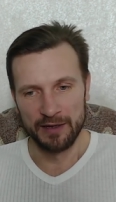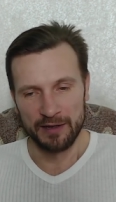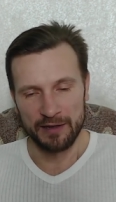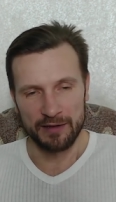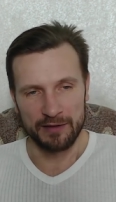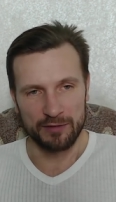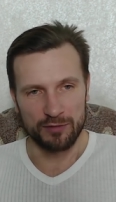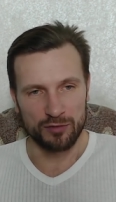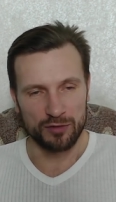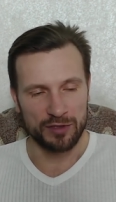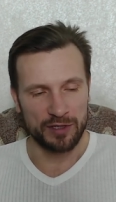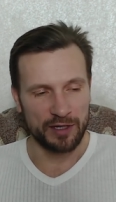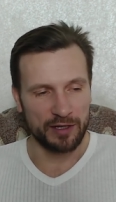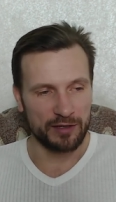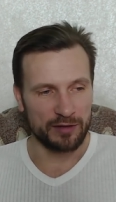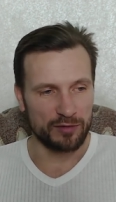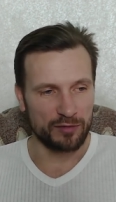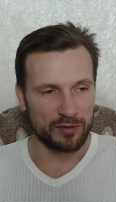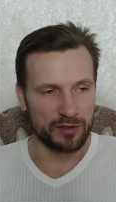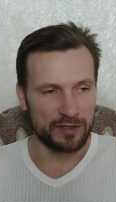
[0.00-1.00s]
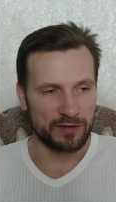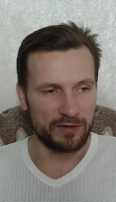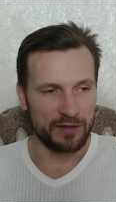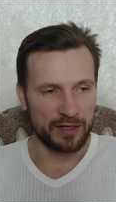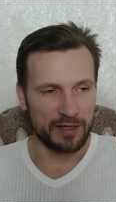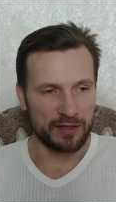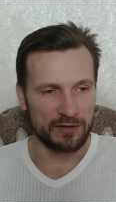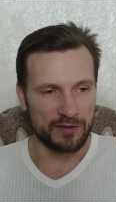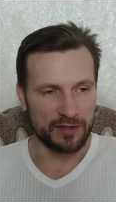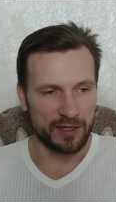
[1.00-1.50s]
друзей,
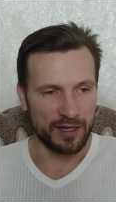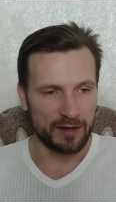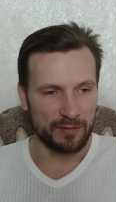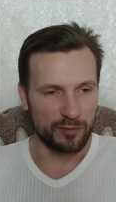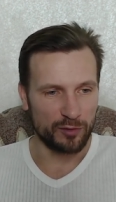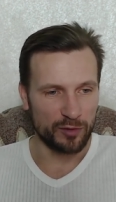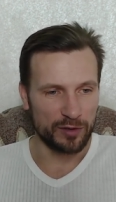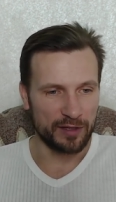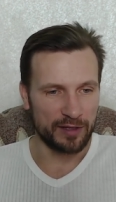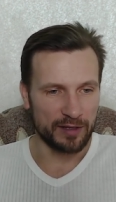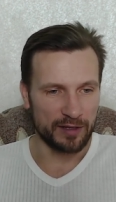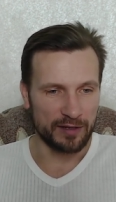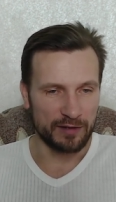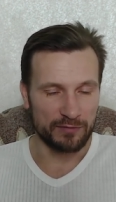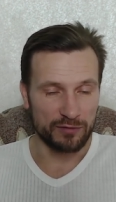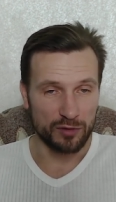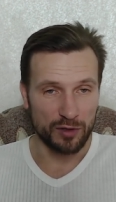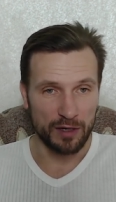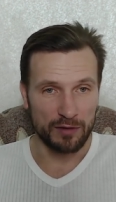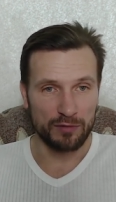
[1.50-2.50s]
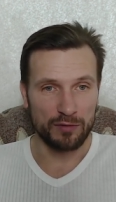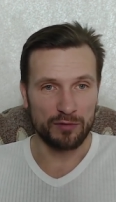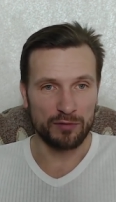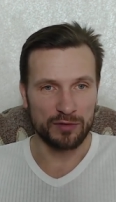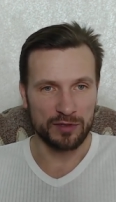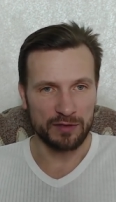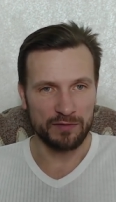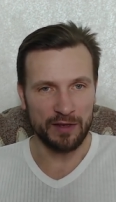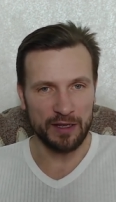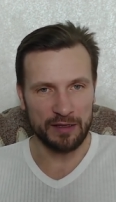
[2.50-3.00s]
родственников, соработников, все равно он
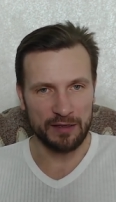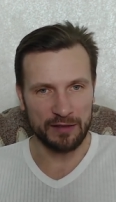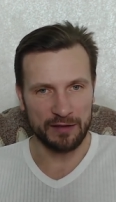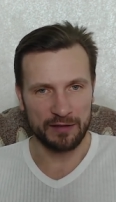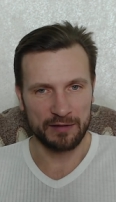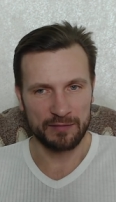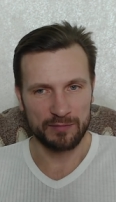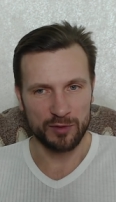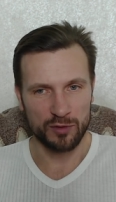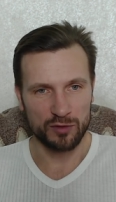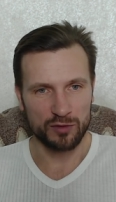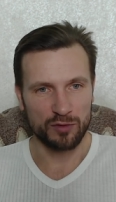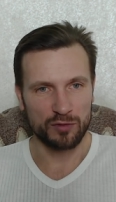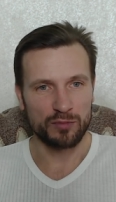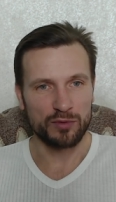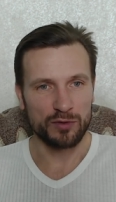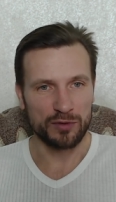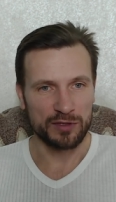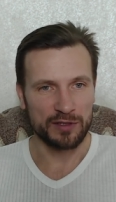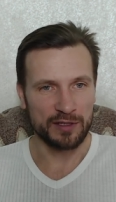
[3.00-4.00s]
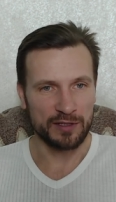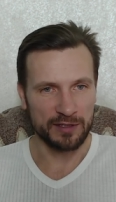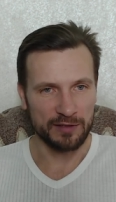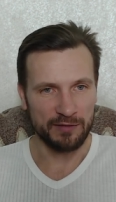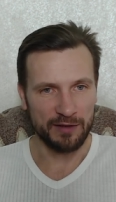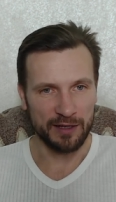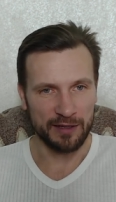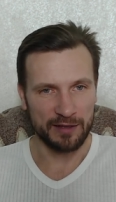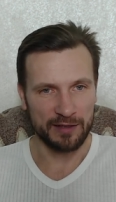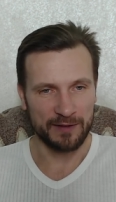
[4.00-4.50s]
светит, потому что он просто
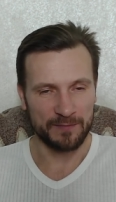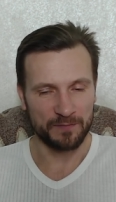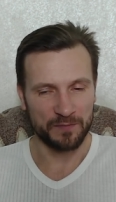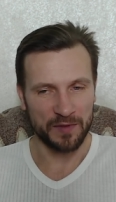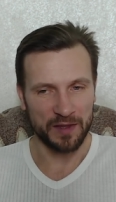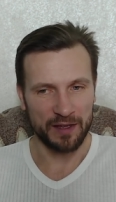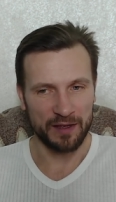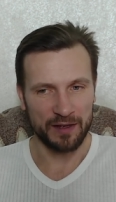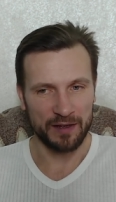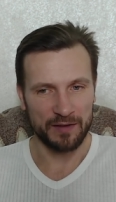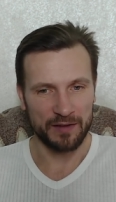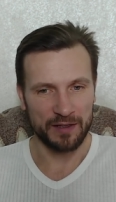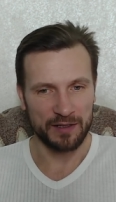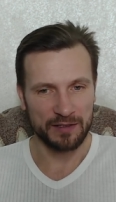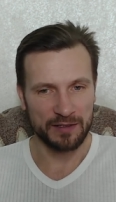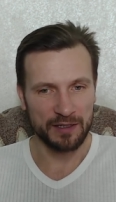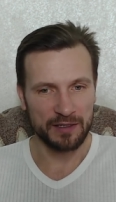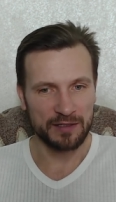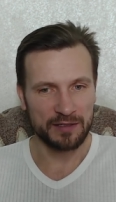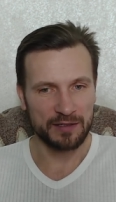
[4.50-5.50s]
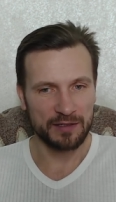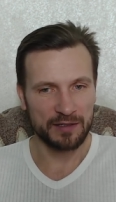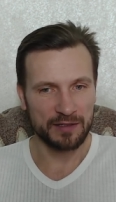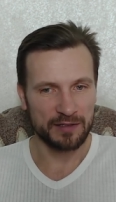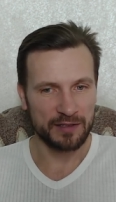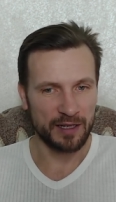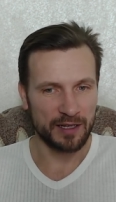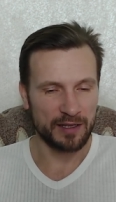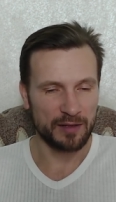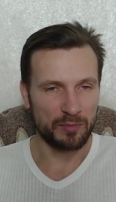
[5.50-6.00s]
свет, да. Естественно,
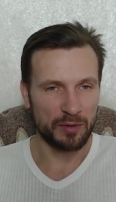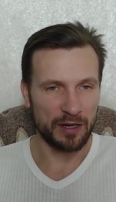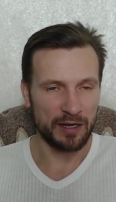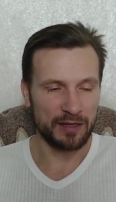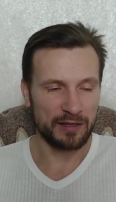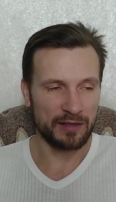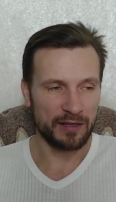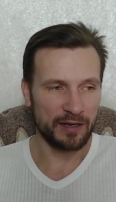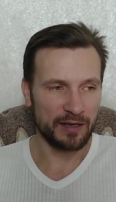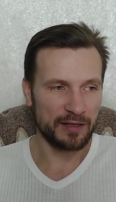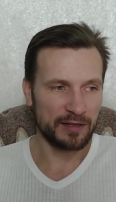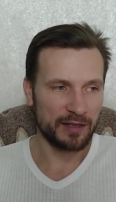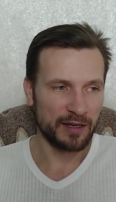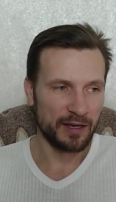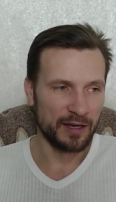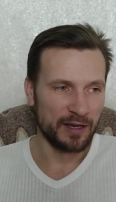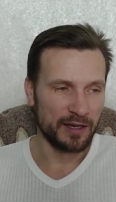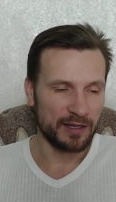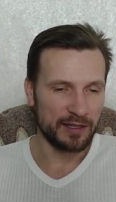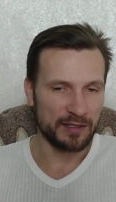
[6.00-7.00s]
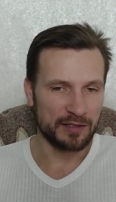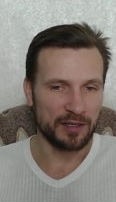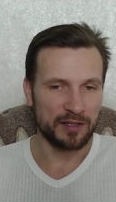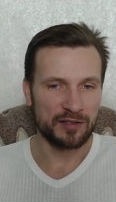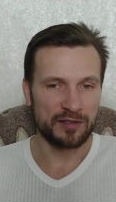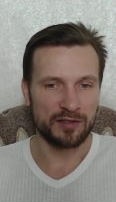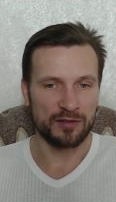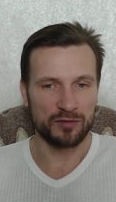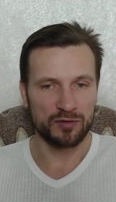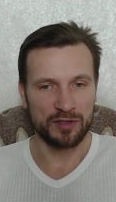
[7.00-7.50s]
за это прилетает,
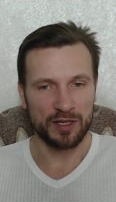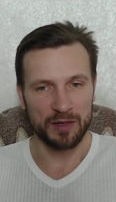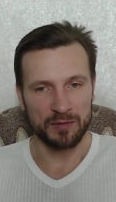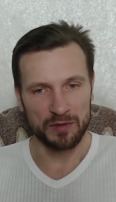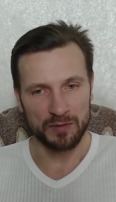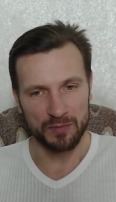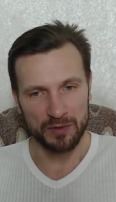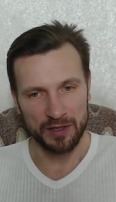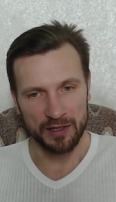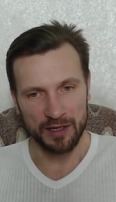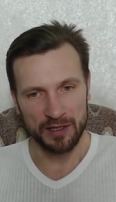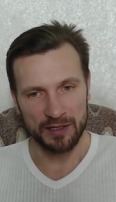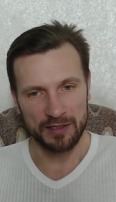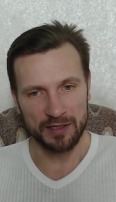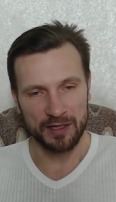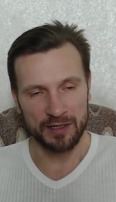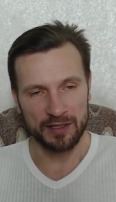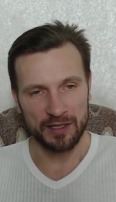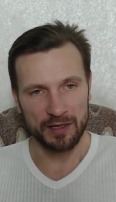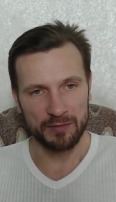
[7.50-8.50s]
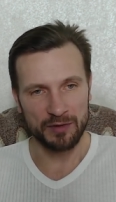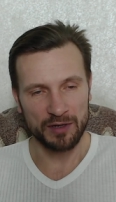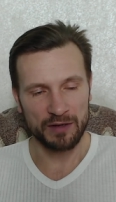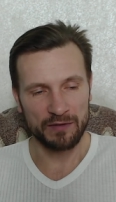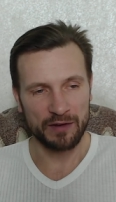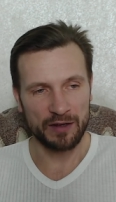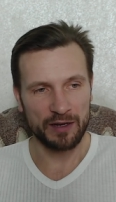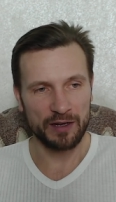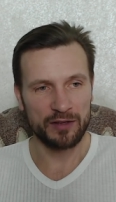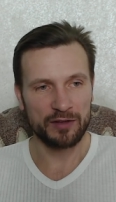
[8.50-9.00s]
естественно, он с кем-то пытается на эту тему
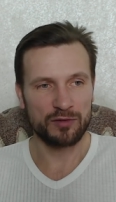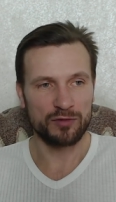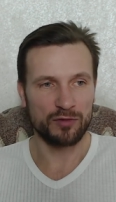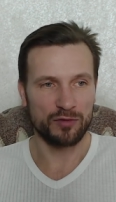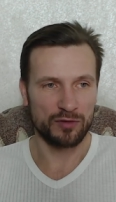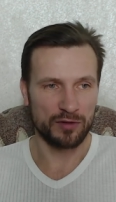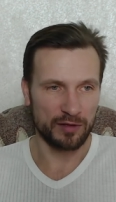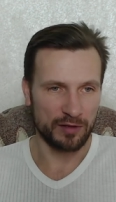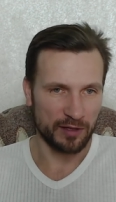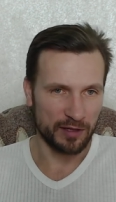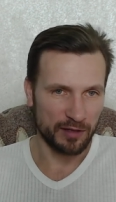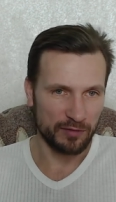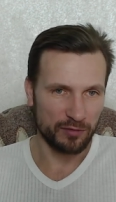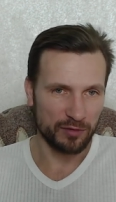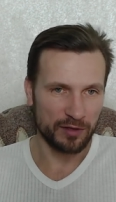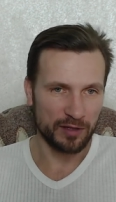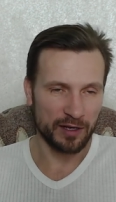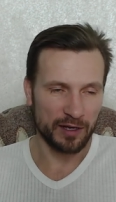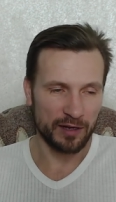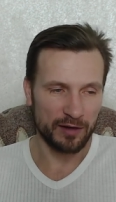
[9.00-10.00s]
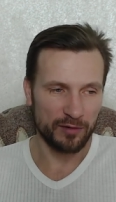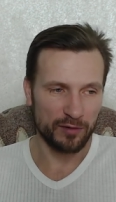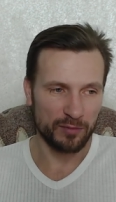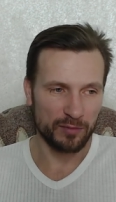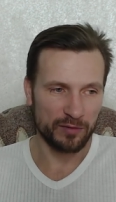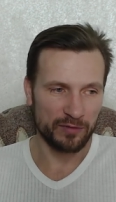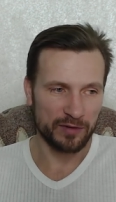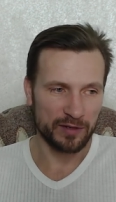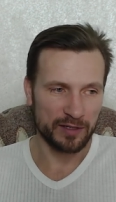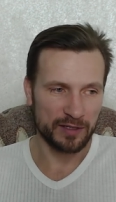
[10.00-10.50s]
говорить, кто-то до него
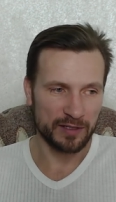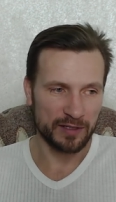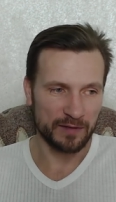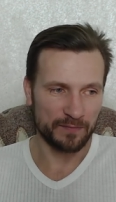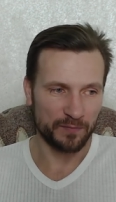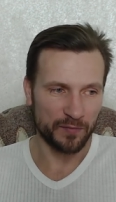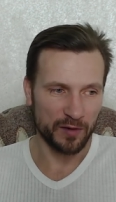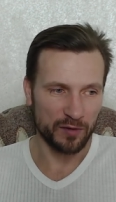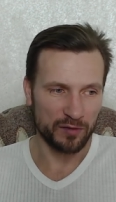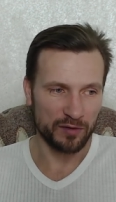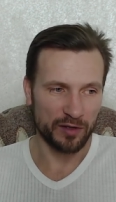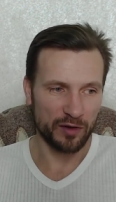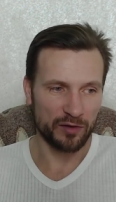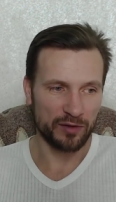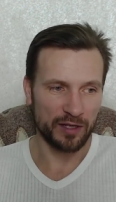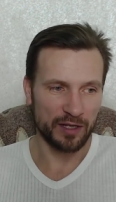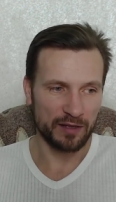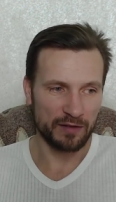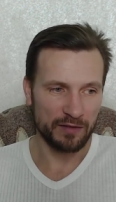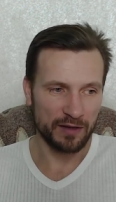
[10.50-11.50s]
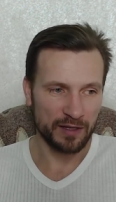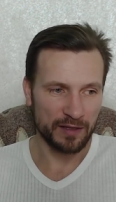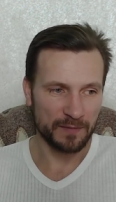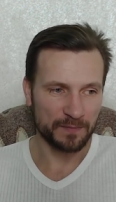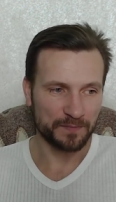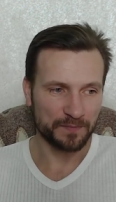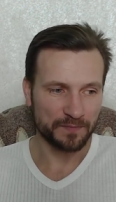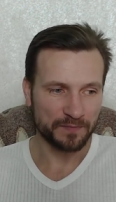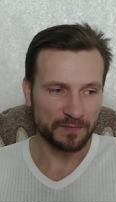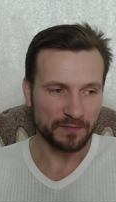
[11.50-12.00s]
доколебывается, он дает ответ –
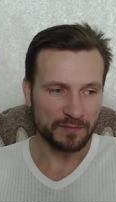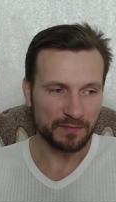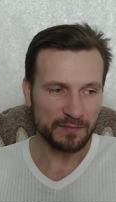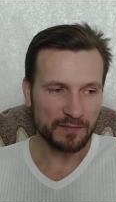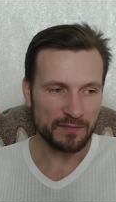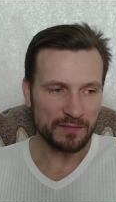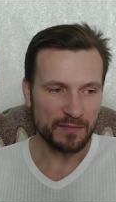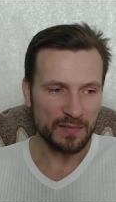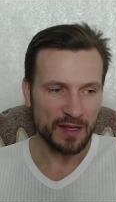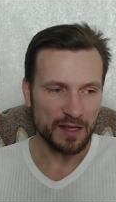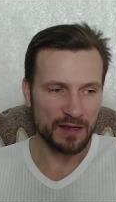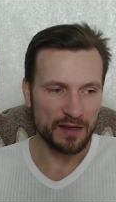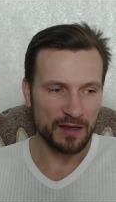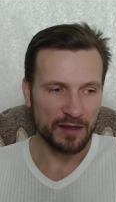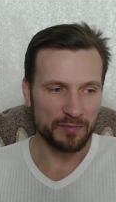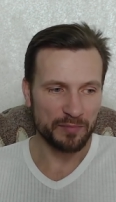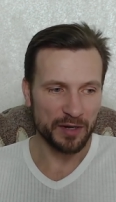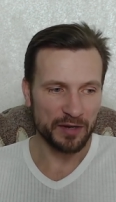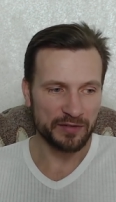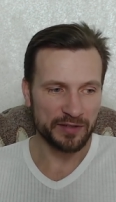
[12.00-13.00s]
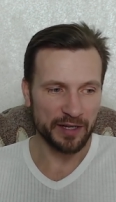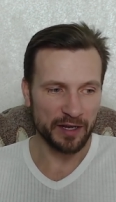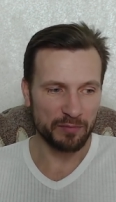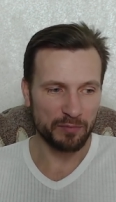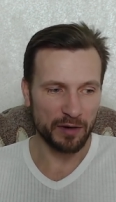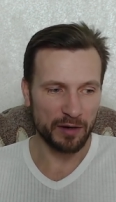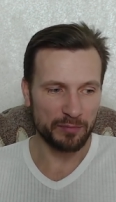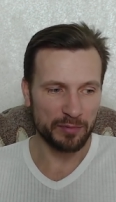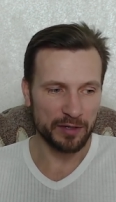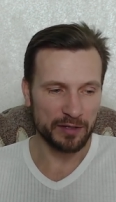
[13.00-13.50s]
и при всех
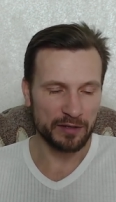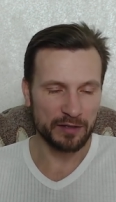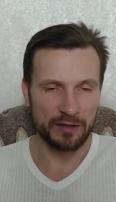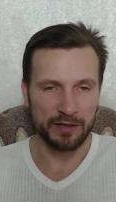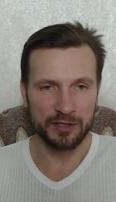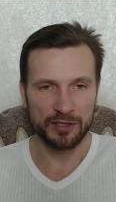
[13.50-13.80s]
попытках